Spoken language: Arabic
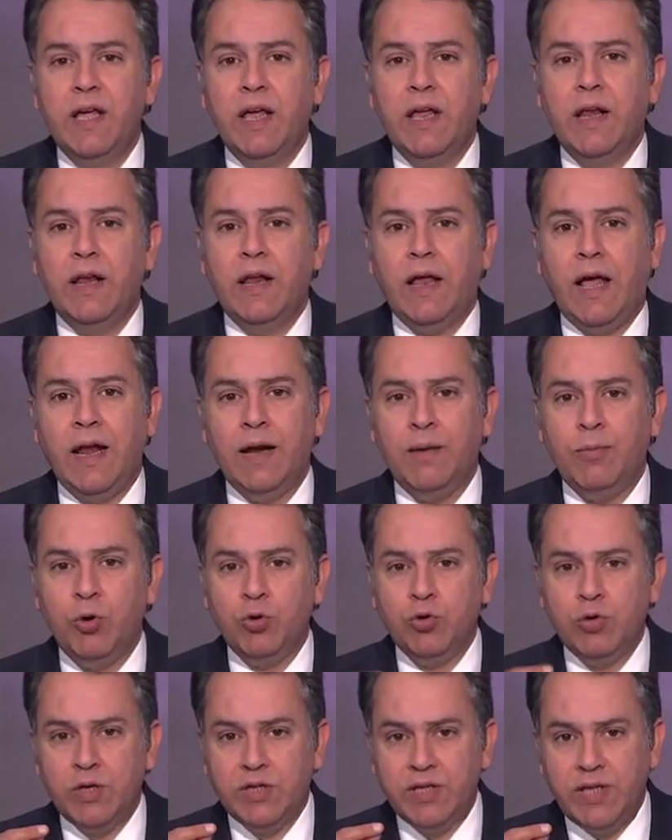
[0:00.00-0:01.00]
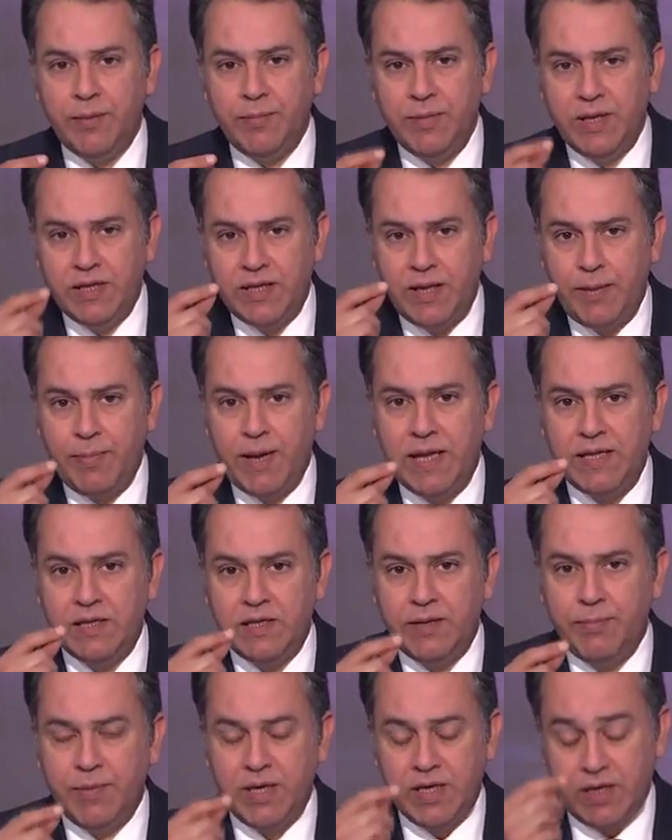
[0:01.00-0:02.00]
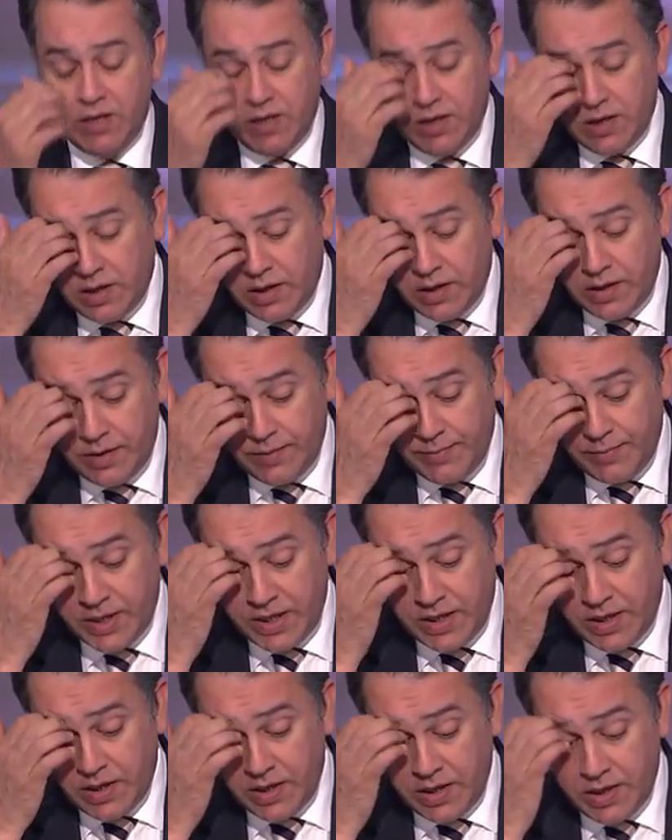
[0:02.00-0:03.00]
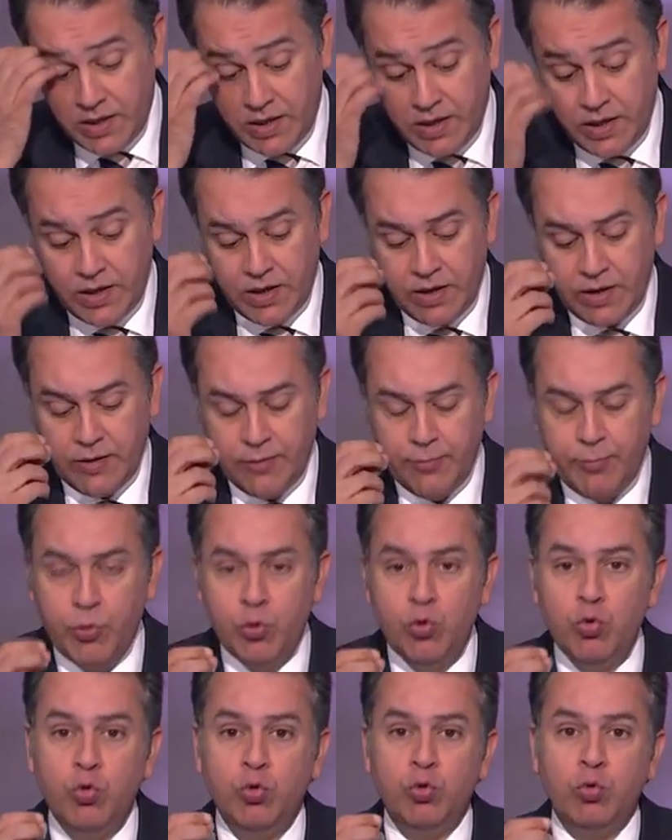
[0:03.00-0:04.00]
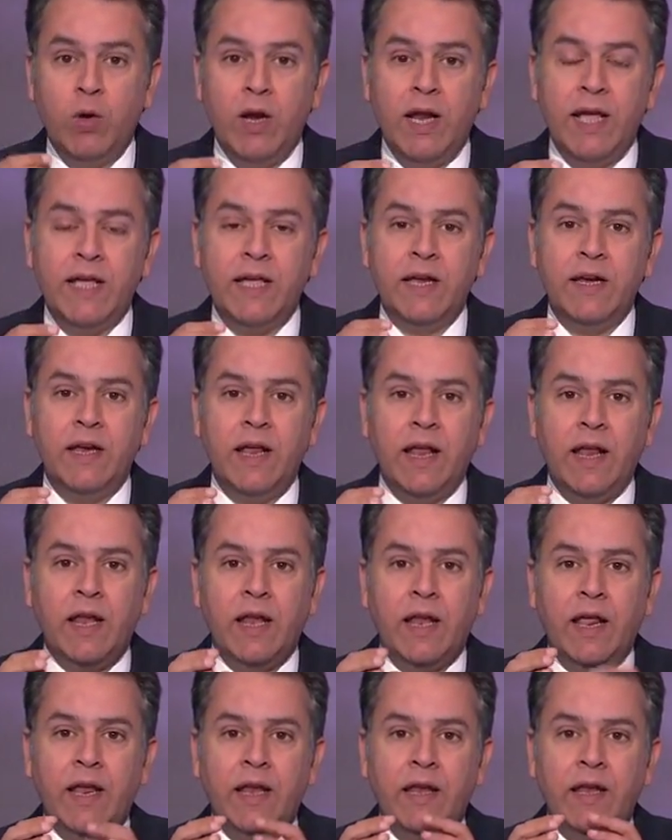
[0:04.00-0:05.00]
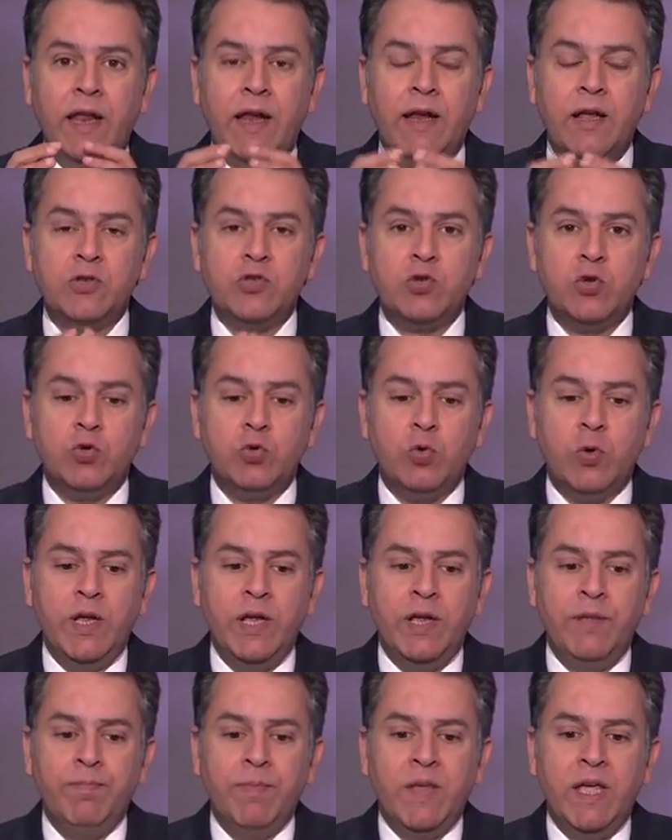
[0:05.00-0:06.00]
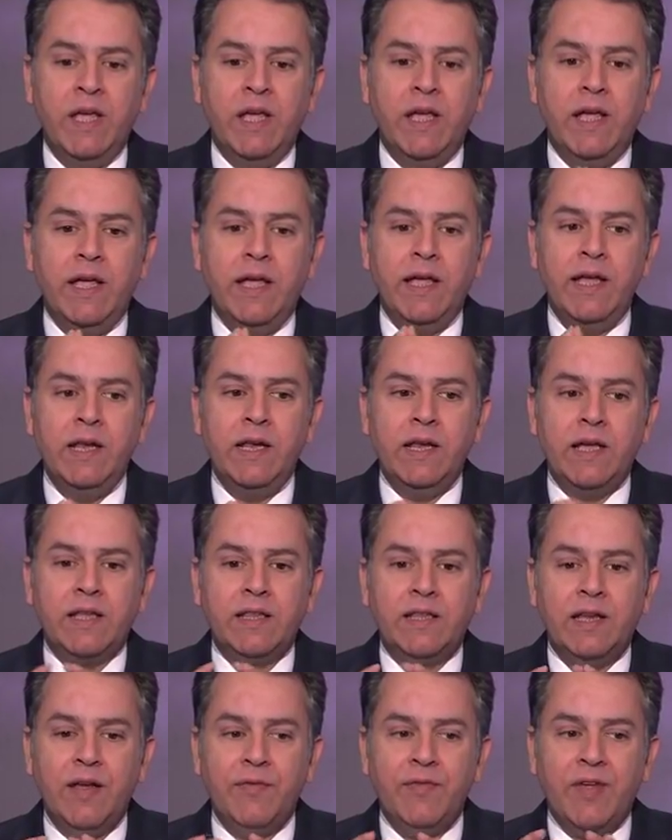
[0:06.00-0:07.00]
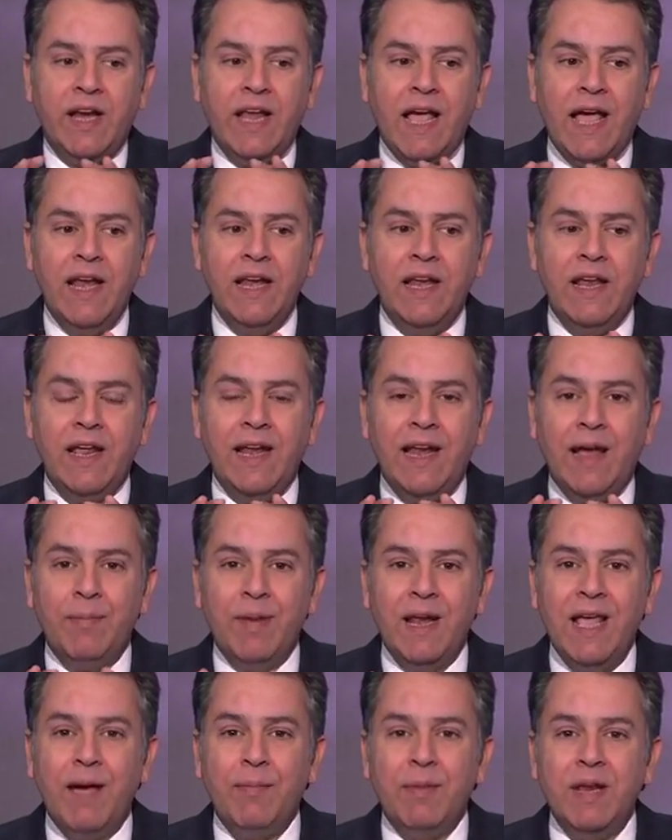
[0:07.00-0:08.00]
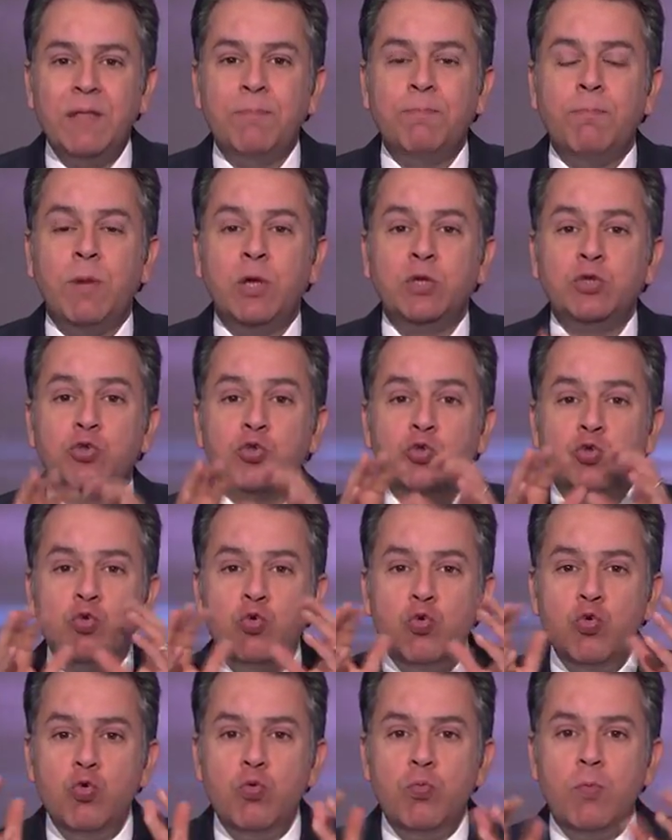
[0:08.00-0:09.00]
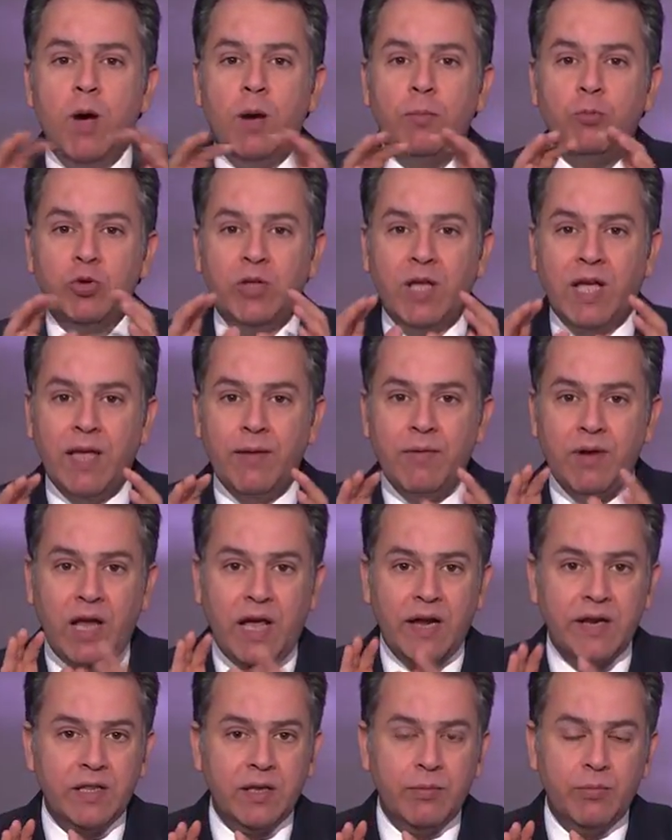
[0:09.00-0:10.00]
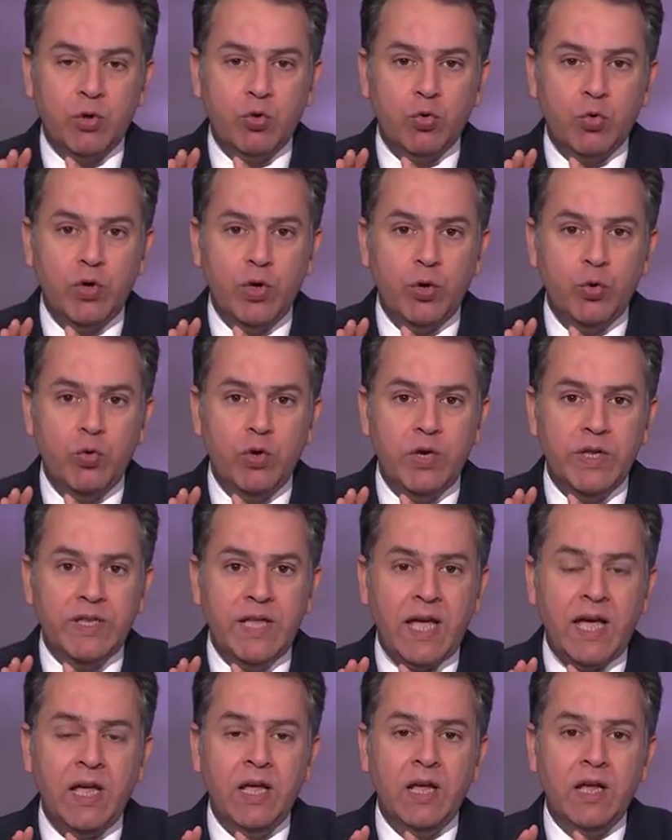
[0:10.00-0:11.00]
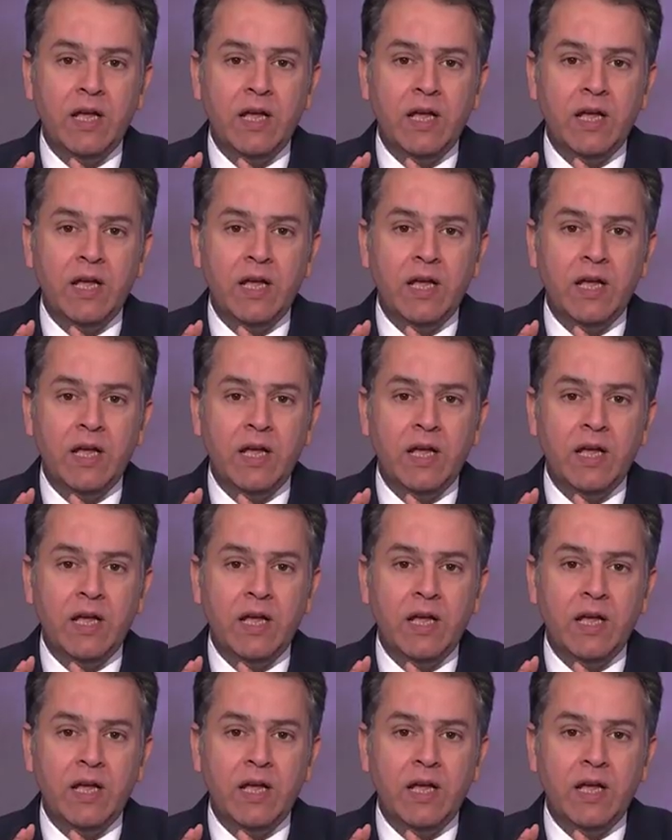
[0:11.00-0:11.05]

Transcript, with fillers: آه، على موضوع التامين ده بند من ال من البنود ولكن اللي انا اقصده ايه ايه الاختلاف يعني هل العمليه عمليه منظومه متكامله اللي حضرتك بتقوليهولي ده